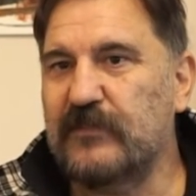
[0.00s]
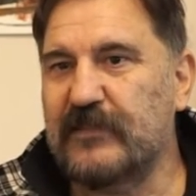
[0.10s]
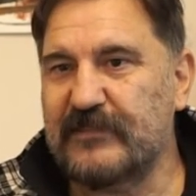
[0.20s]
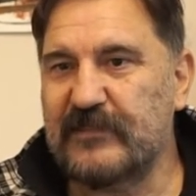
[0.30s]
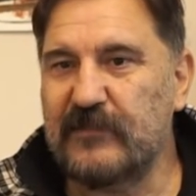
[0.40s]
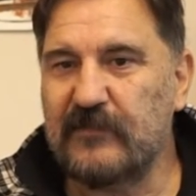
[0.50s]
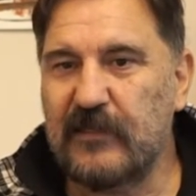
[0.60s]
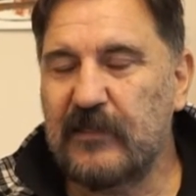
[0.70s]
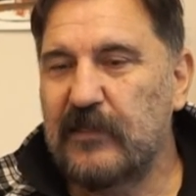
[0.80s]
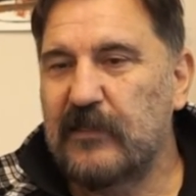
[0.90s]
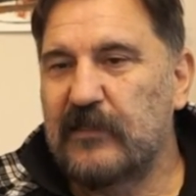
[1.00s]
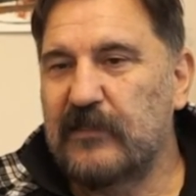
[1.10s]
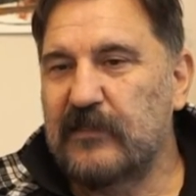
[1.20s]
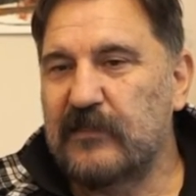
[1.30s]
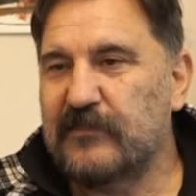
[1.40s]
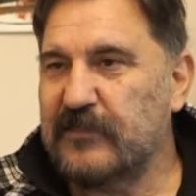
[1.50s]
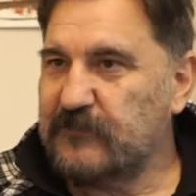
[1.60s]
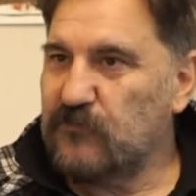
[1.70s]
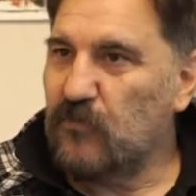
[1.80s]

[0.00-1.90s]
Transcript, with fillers: Ve desen de e, resmin